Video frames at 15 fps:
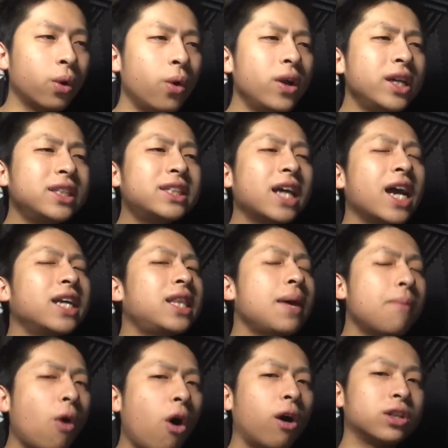ロイジャイ
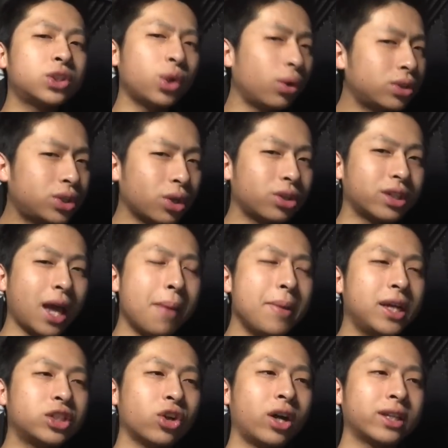でもちょくちょく
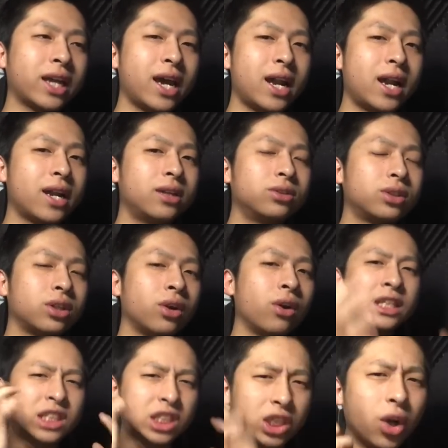ダメージを与えられるっていうの
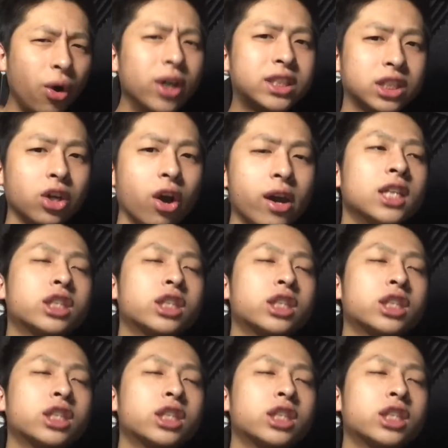はすごい強い。